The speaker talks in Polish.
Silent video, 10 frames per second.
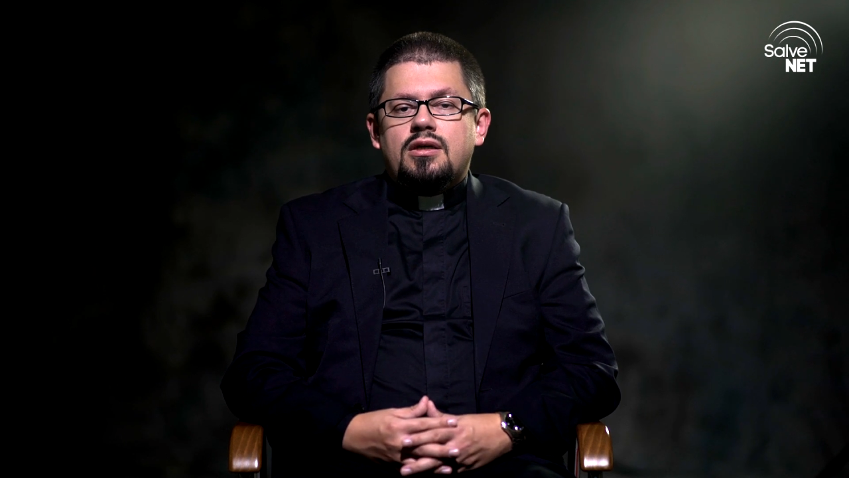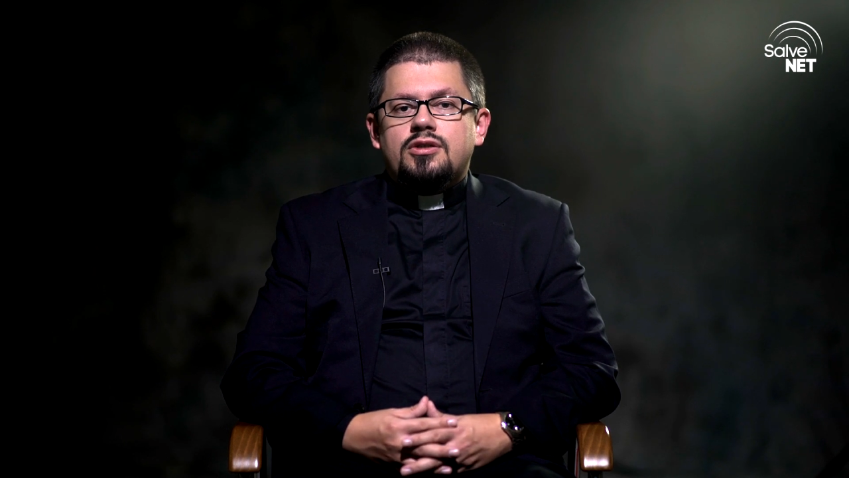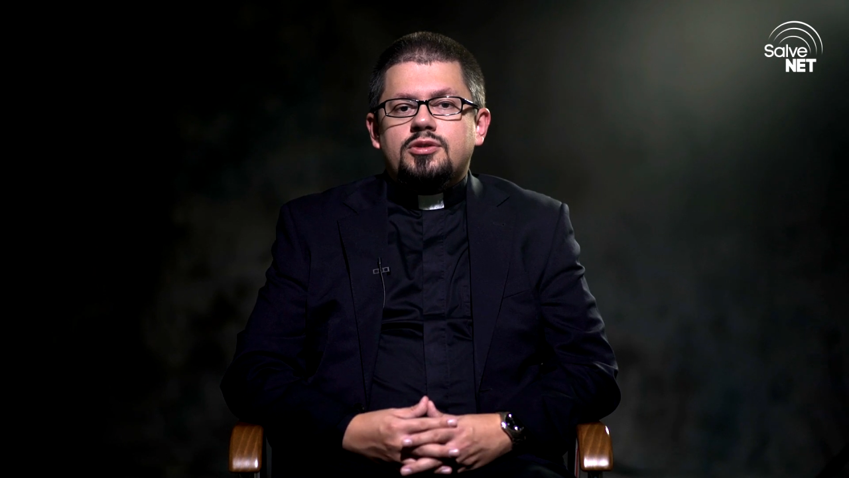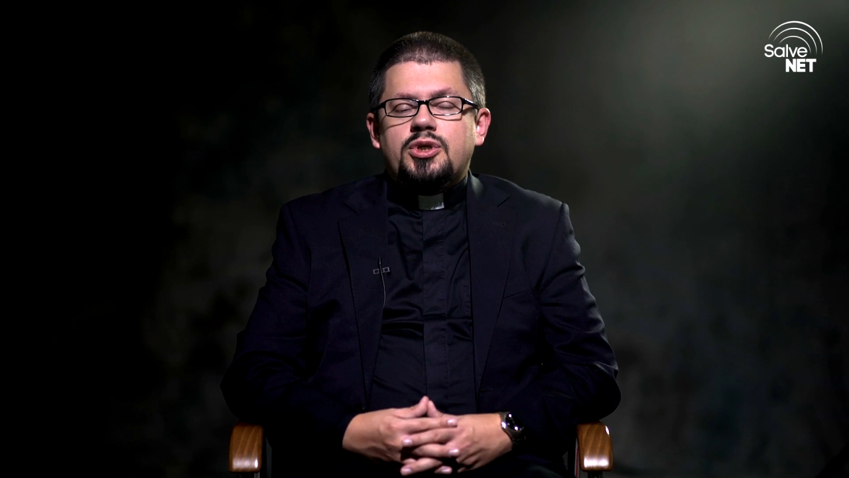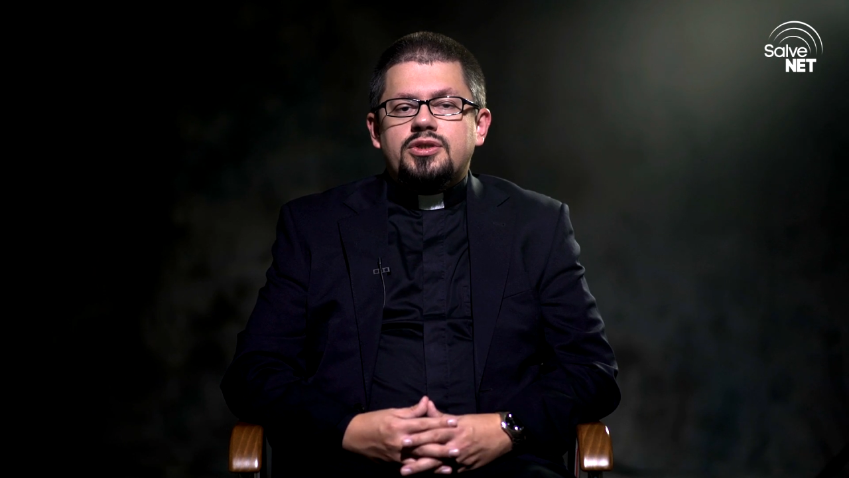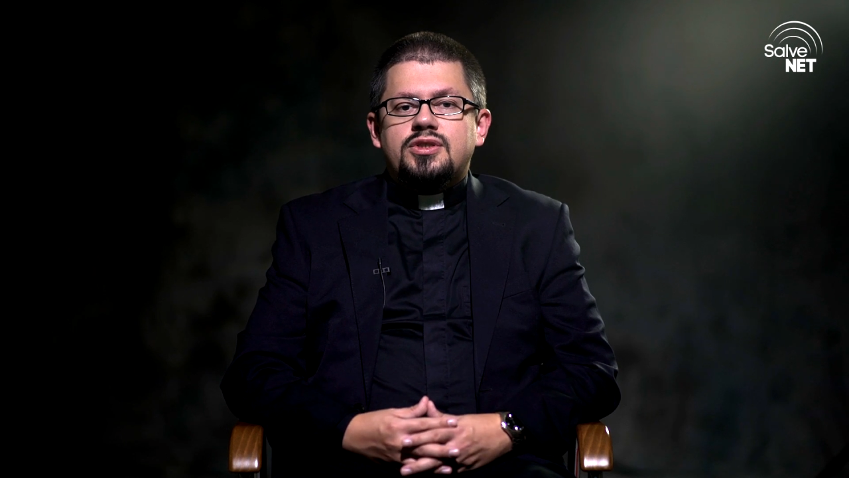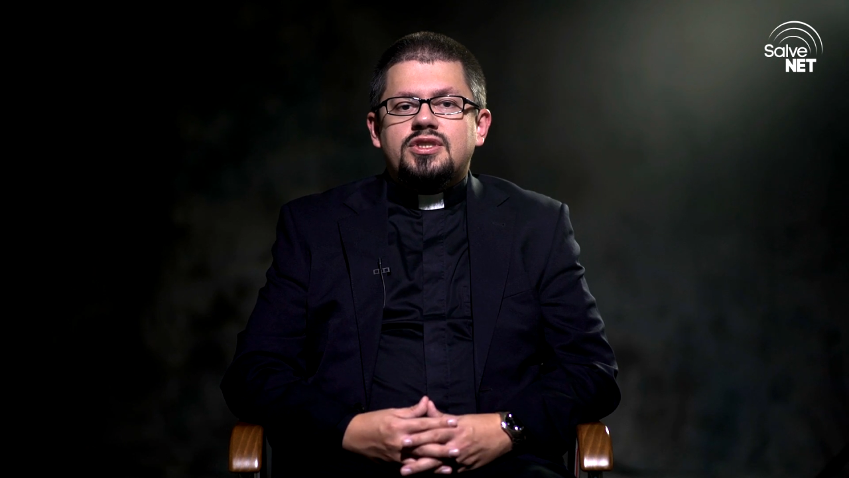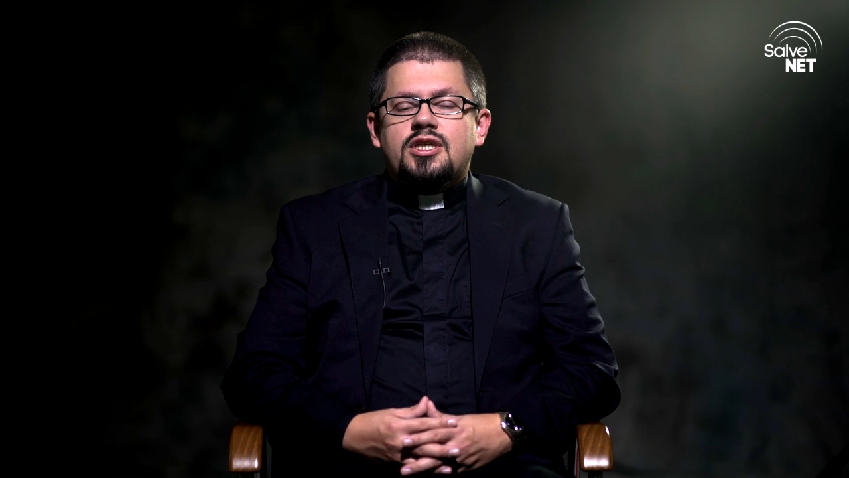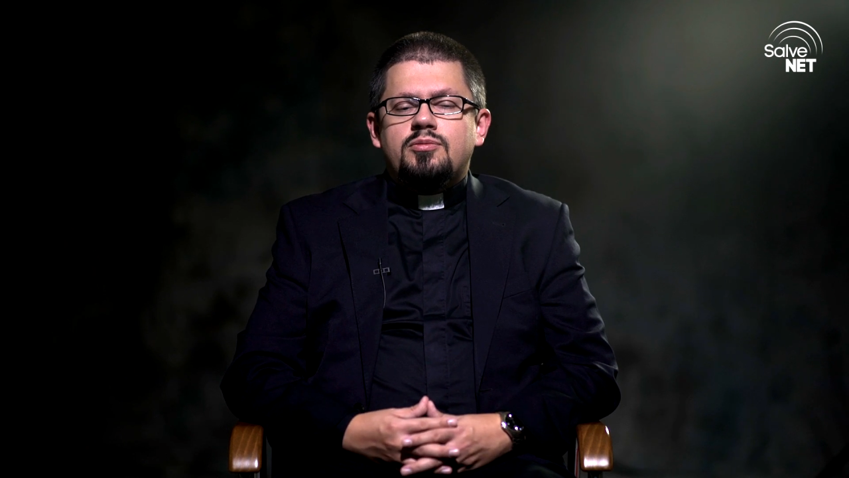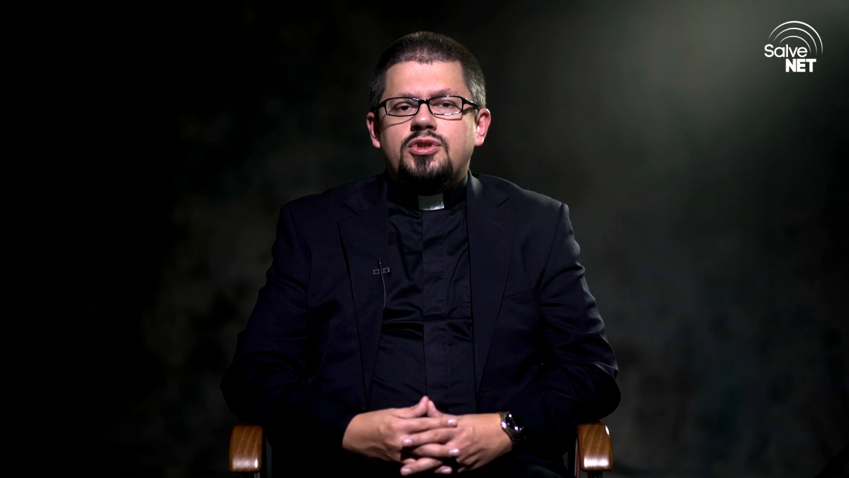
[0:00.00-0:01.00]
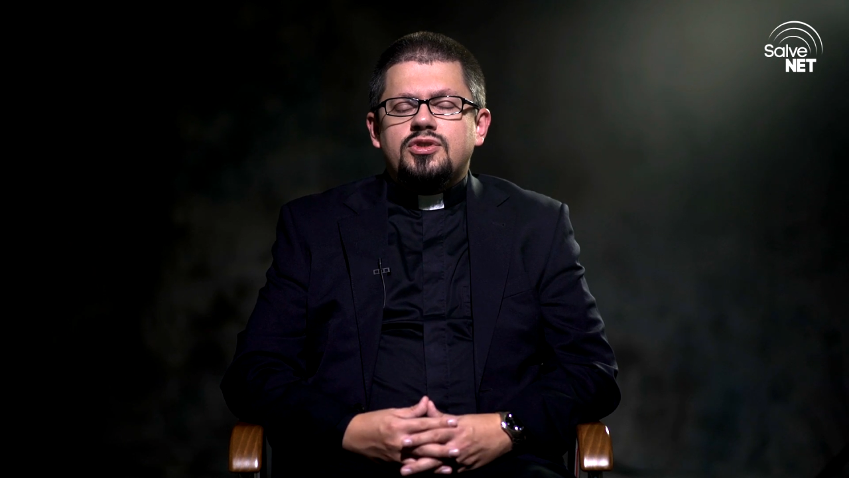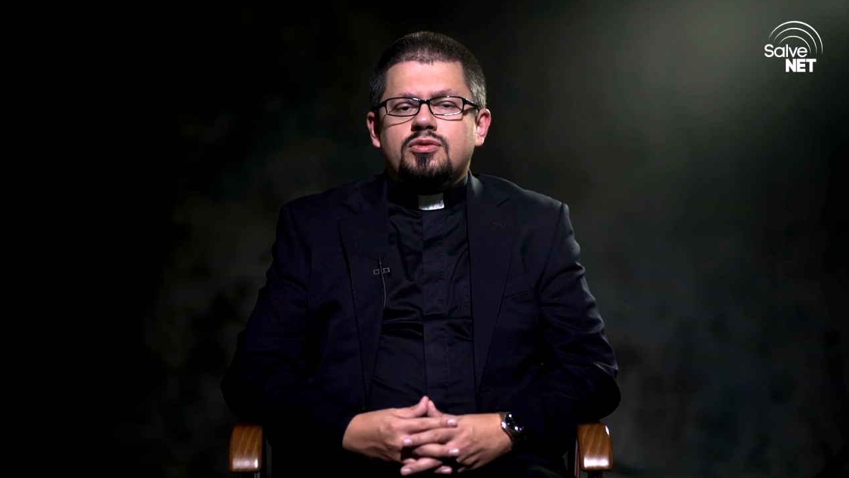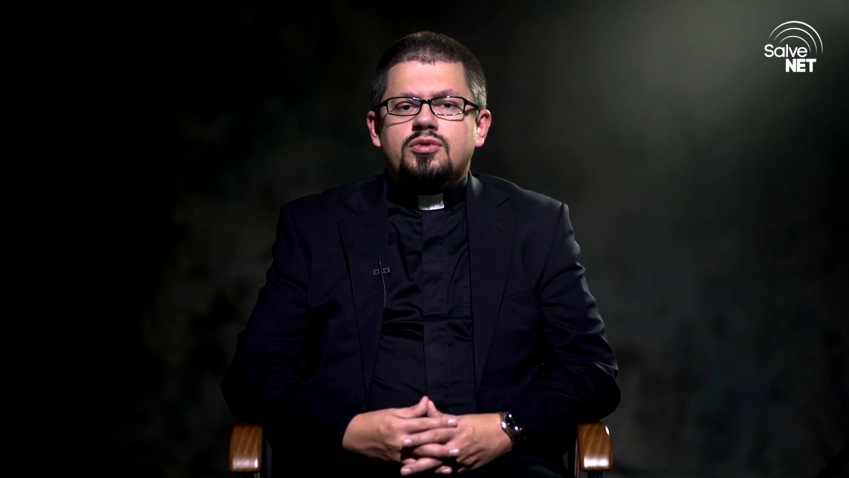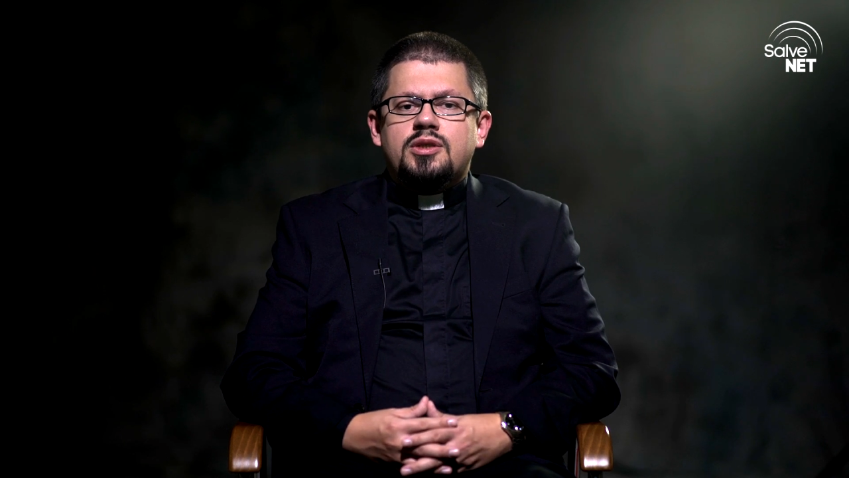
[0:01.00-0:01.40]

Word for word: Śmierć jest tajemnicą,